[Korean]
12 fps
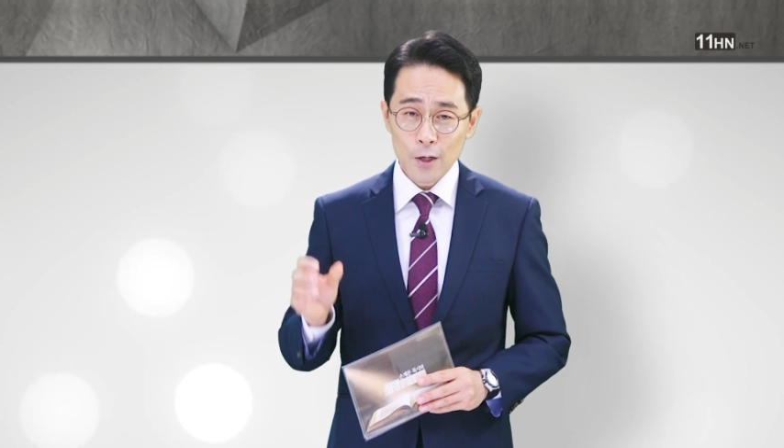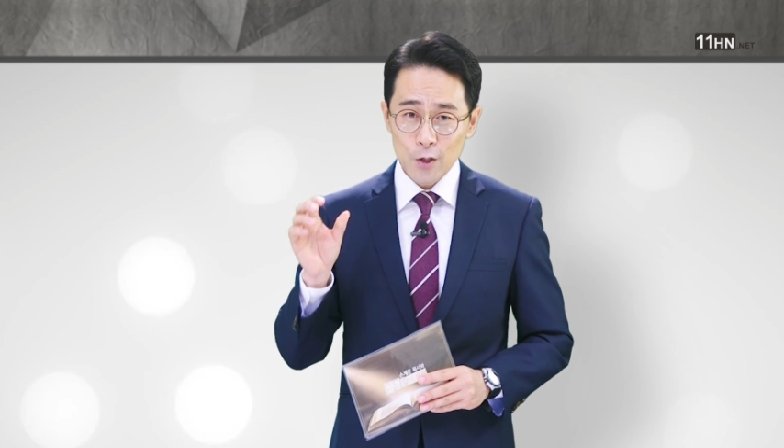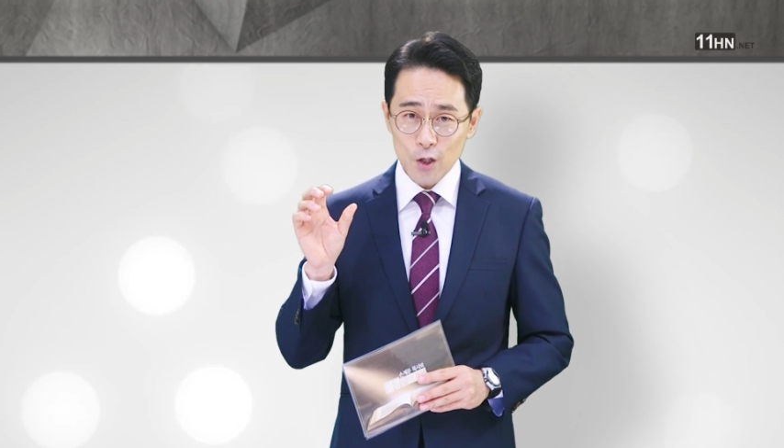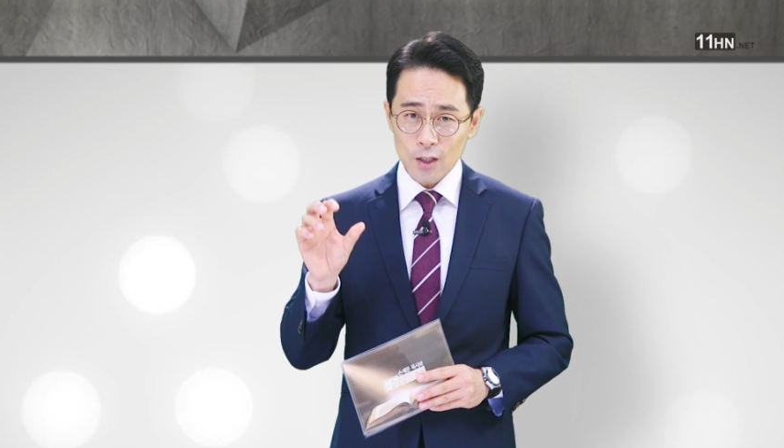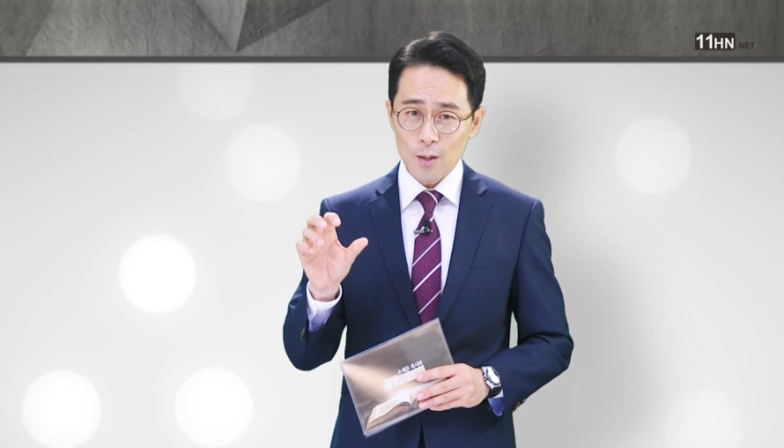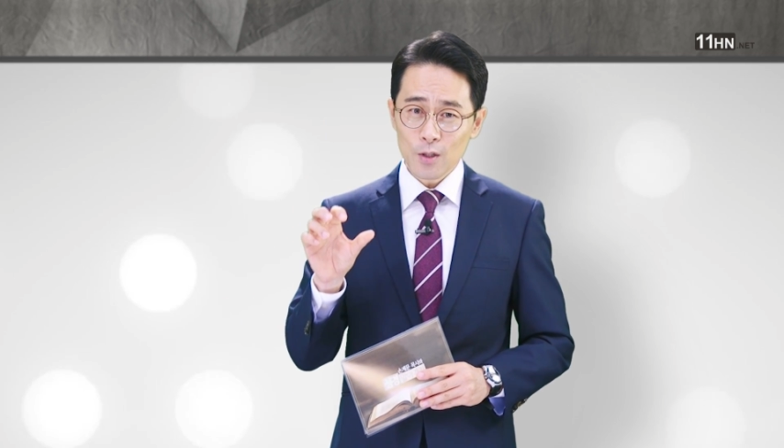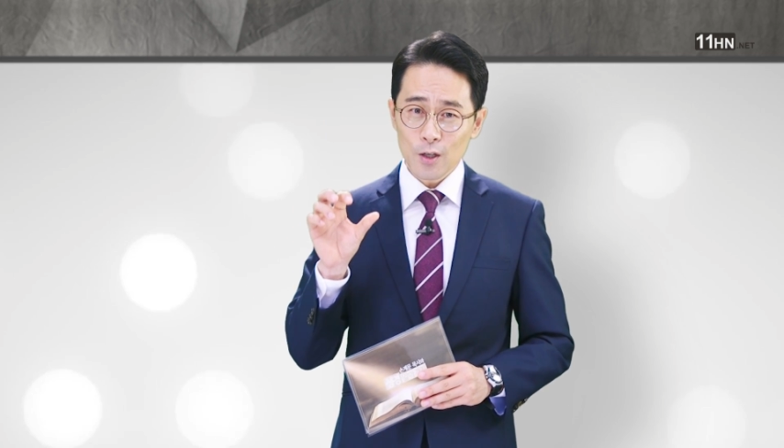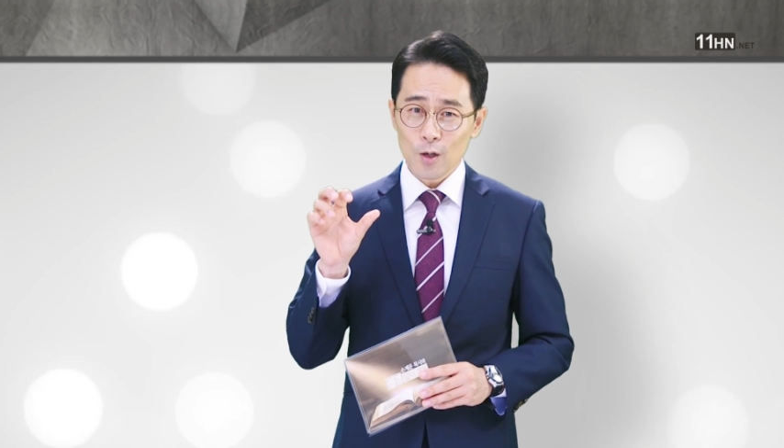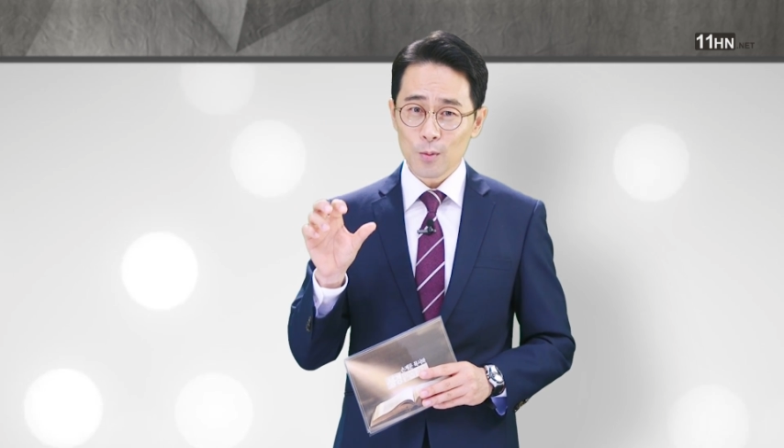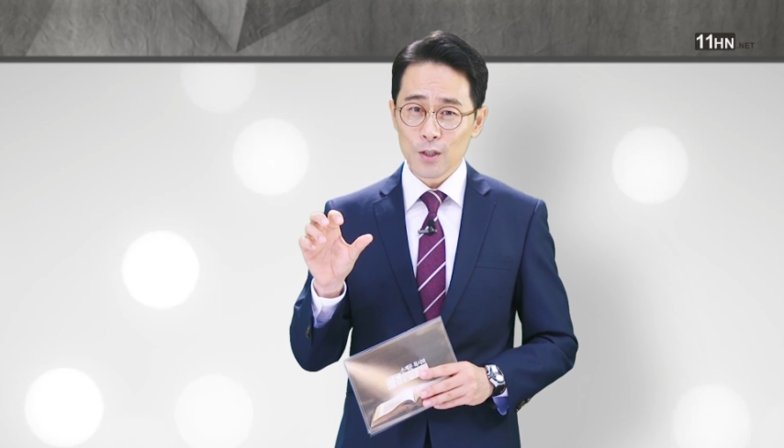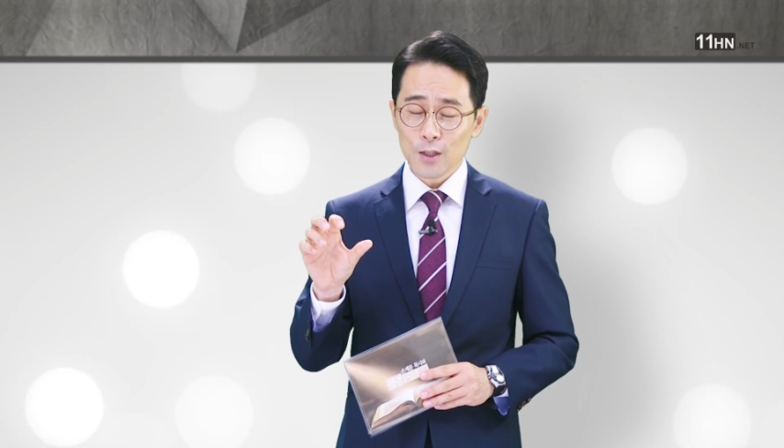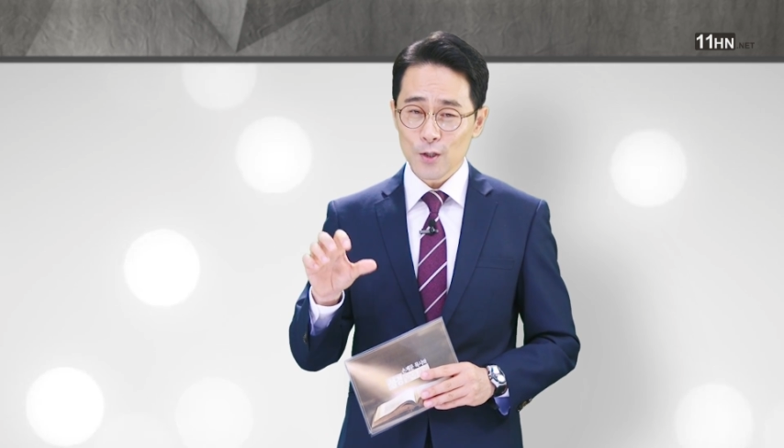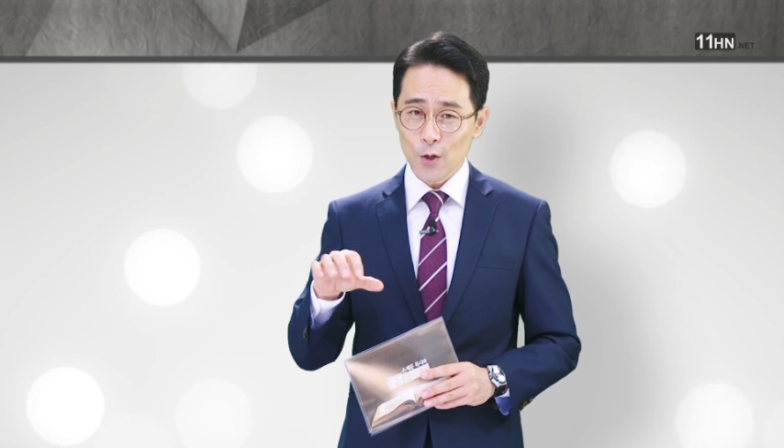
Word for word: 그렇기 때문에 여러분들이